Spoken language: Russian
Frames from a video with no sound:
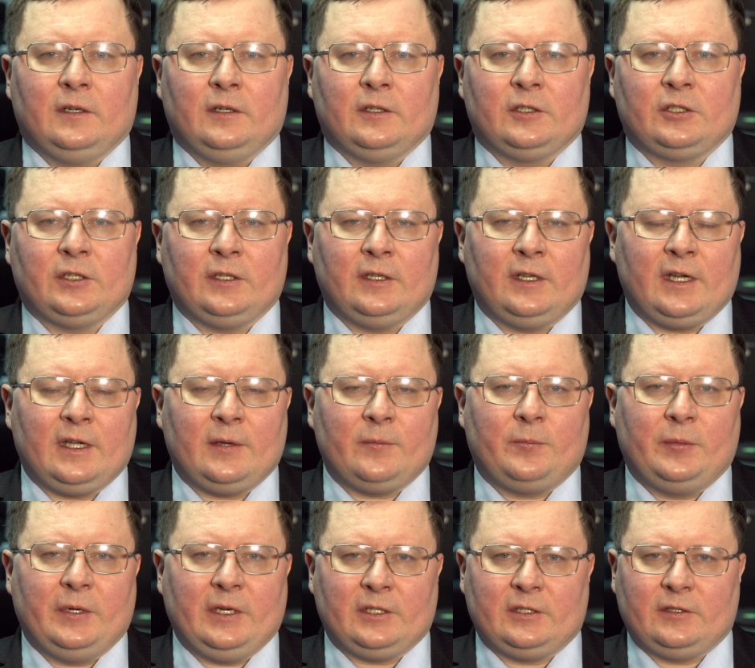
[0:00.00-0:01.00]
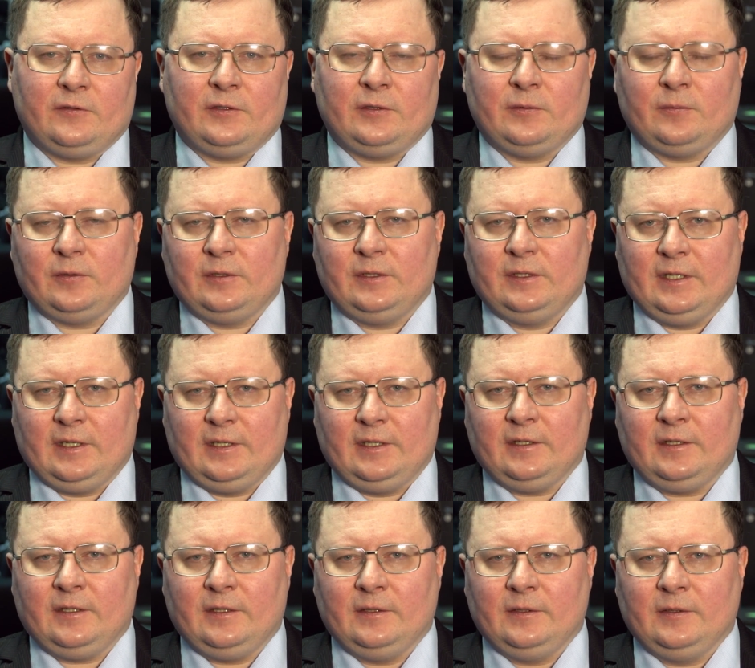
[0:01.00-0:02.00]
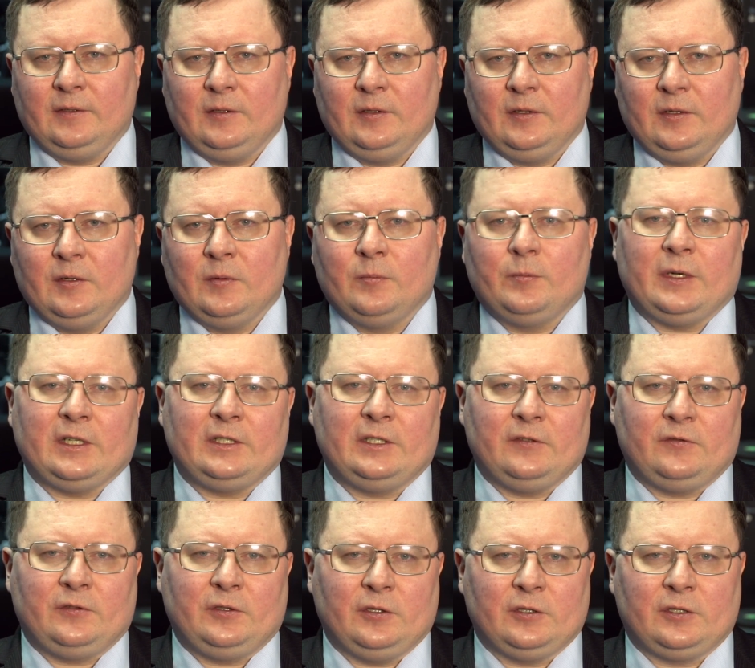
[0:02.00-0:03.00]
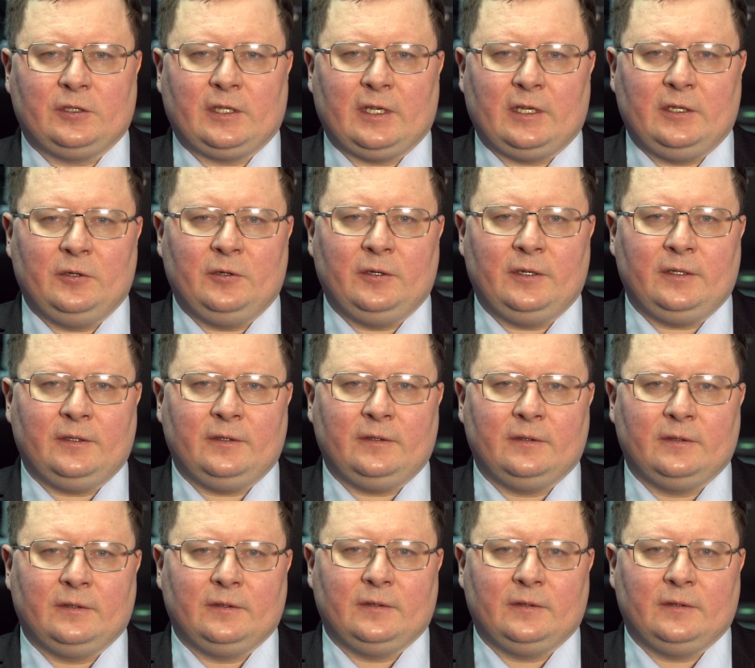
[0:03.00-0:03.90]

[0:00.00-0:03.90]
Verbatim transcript: Желаем прежде всего денег. Почти все остальное